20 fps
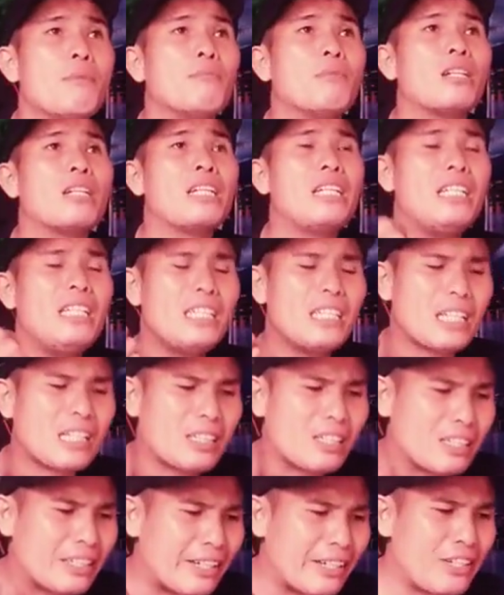menghina
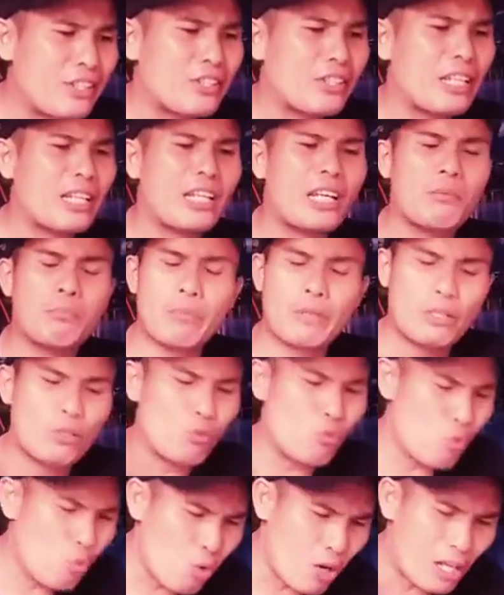kekristenan
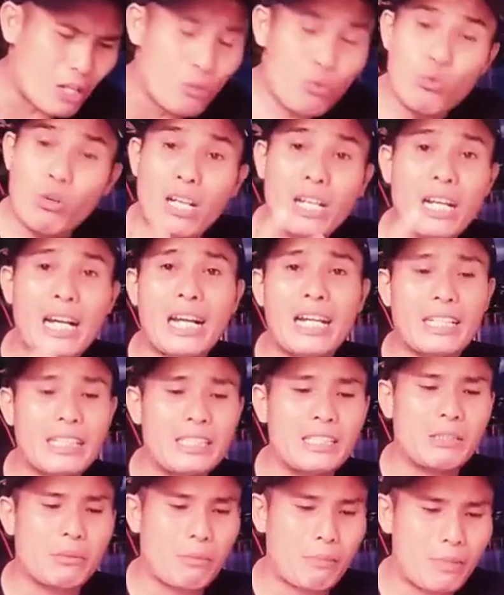berulang-ulang
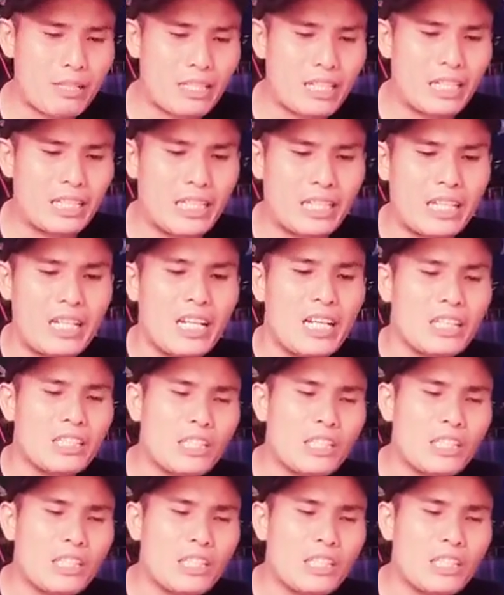kali teman-teman sekalian.